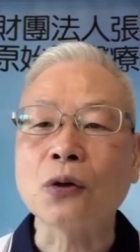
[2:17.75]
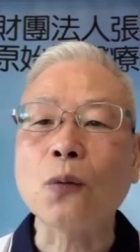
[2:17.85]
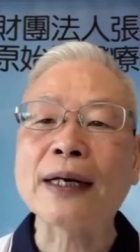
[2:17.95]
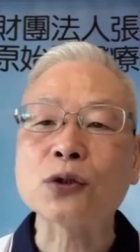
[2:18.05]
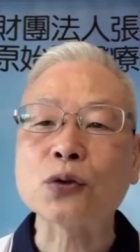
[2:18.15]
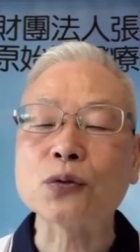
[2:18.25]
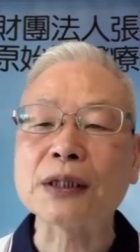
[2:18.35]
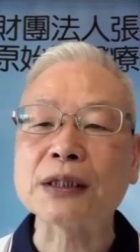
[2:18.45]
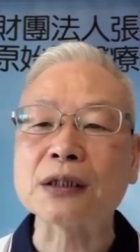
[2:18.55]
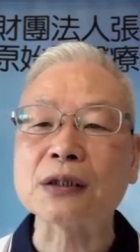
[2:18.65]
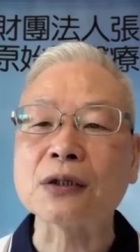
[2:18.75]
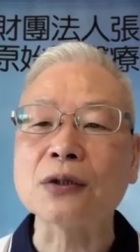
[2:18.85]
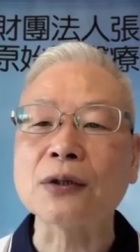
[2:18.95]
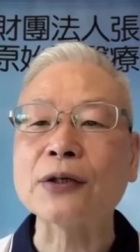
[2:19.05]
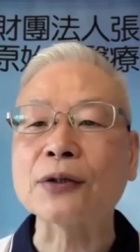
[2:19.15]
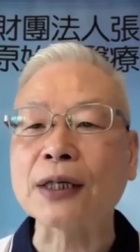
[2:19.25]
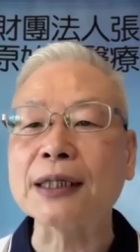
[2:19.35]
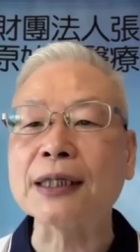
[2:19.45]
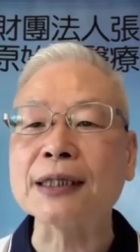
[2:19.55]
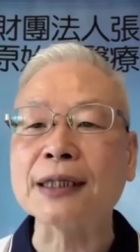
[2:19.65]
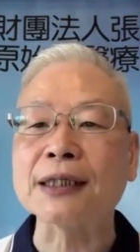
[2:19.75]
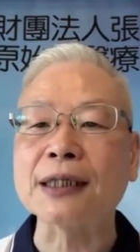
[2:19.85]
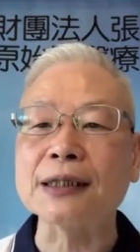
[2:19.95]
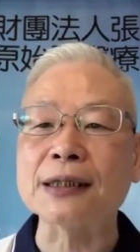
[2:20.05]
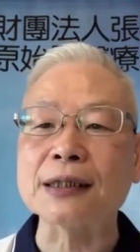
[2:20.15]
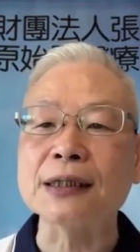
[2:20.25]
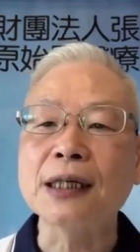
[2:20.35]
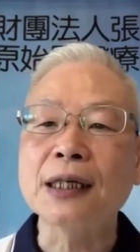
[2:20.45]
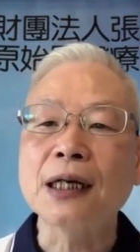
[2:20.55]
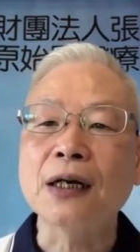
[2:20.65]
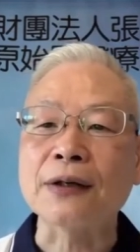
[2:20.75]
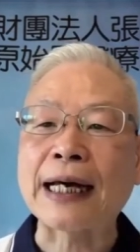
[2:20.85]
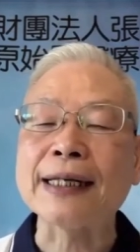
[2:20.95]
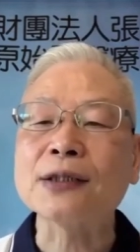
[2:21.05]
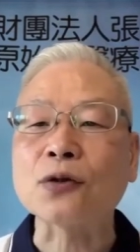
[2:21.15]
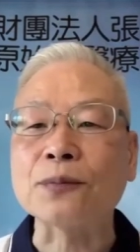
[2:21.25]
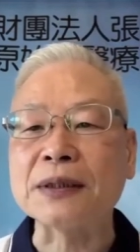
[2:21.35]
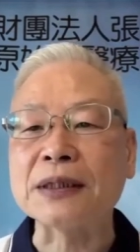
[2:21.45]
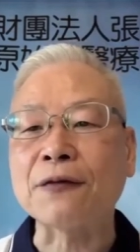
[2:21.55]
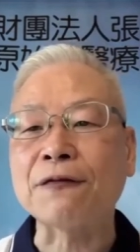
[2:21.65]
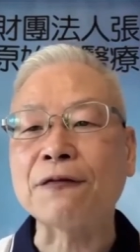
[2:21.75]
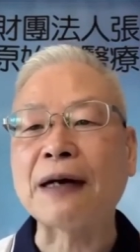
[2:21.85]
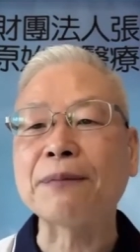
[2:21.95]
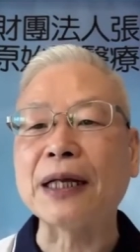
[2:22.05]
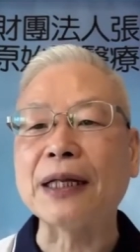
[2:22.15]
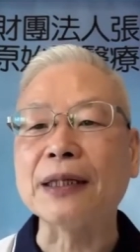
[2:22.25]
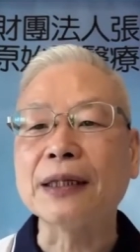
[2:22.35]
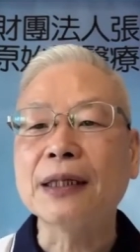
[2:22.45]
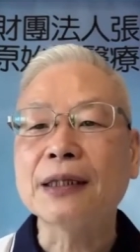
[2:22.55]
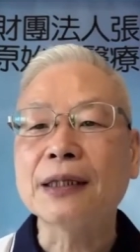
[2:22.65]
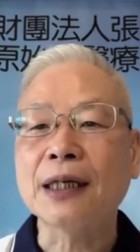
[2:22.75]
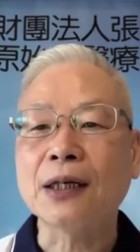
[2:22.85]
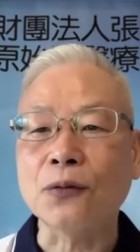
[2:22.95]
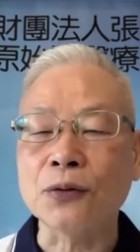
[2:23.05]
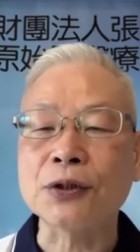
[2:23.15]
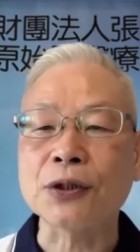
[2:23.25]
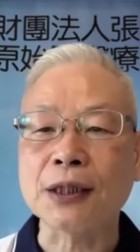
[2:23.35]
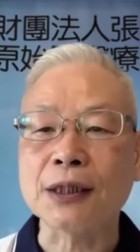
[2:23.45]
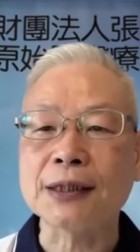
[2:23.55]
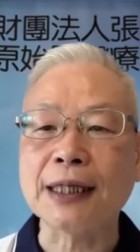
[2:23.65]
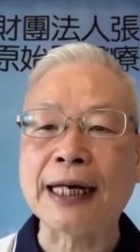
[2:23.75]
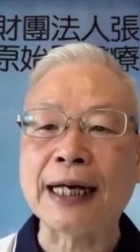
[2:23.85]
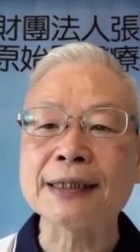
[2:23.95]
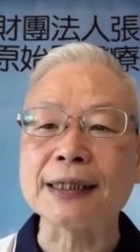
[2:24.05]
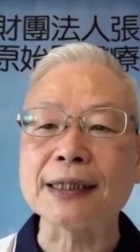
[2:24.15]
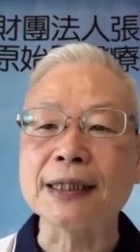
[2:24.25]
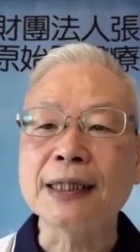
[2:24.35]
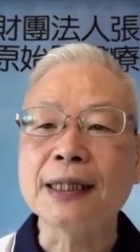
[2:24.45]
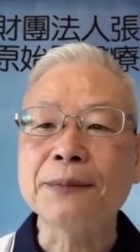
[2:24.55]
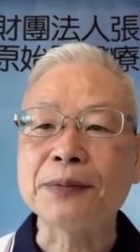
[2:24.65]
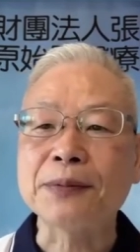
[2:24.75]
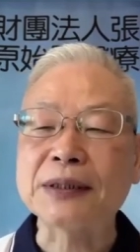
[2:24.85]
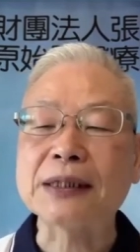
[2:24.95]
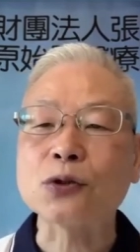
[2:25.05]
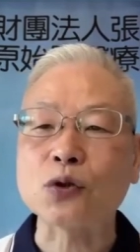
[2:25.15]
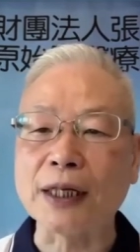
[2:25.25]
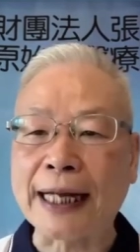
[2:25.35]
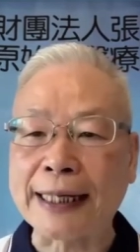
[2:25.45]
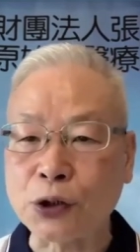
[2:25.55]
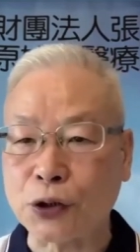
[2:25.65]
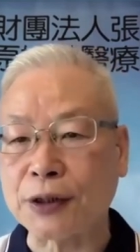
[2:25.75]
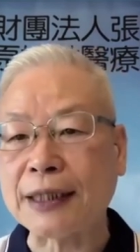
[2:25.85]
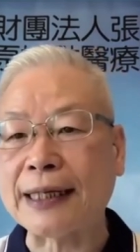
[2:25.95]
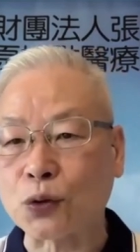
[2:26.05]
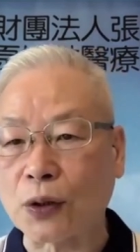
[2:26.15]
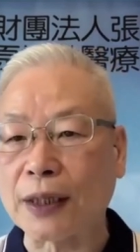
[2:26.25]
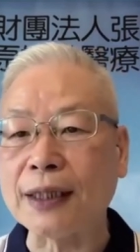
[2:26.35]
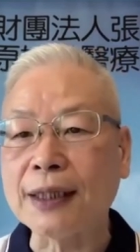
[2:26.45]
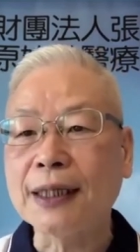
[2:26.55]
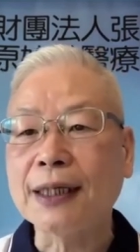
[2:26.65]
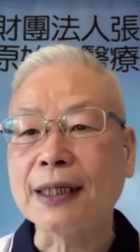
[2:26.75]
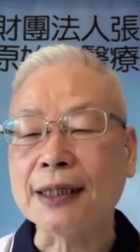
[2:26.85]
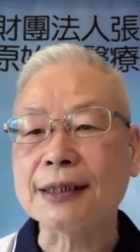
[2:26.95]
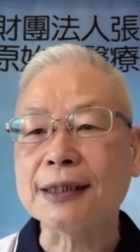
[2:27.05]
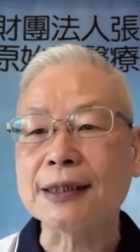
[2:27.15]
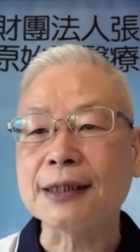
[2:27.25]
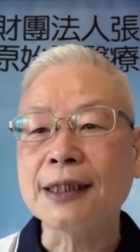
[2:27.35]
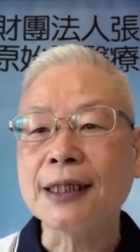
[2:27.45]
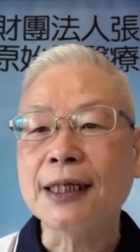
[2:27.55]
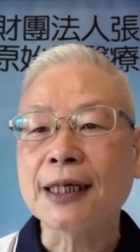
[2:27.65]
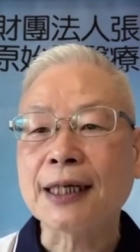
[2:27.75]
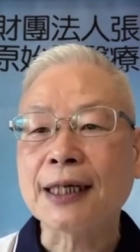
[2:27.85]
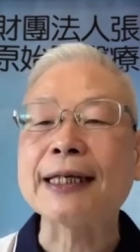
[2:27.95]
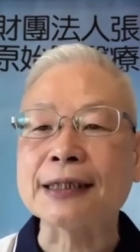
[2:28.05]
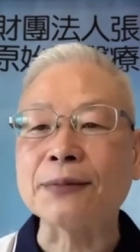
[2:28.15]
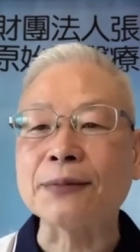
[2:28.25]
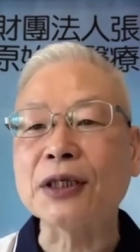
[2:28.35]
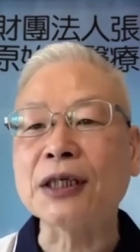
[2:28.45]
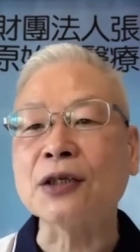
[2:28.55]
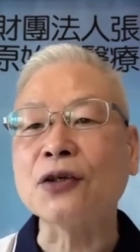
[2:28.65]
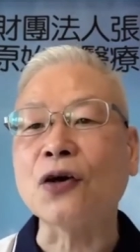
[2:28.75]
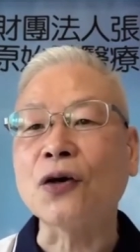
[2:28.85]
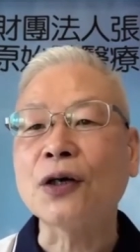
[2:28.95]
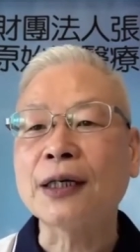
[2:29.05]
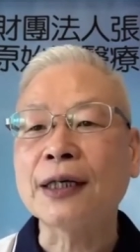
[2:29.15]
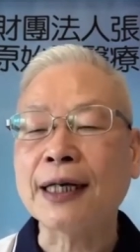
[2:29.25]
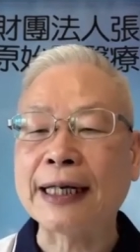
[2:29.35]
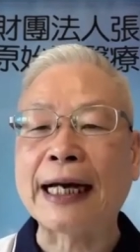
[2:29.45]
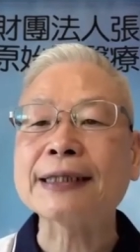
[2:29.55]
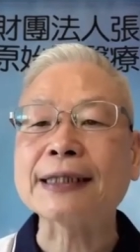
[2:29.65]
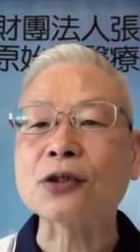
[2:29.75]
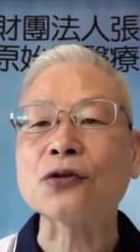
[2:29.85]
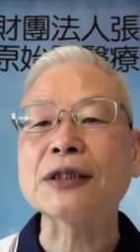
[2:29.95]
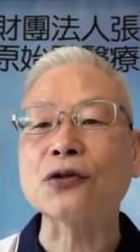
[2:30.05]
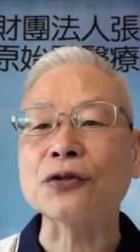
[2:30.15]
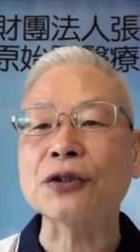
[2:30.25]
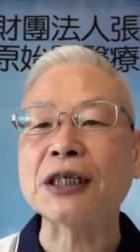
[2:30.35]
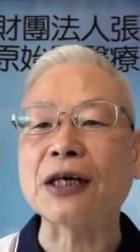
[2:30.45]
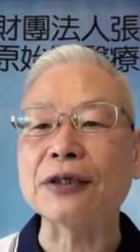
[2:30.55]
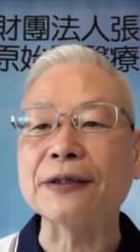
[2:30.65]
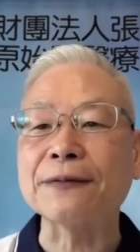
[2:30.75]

外出的时候还有个人的体质啊，哪一种比较方便？那我觉得这两者不是谁来取代谁，而是看你怎么应用。那两者都是有效的。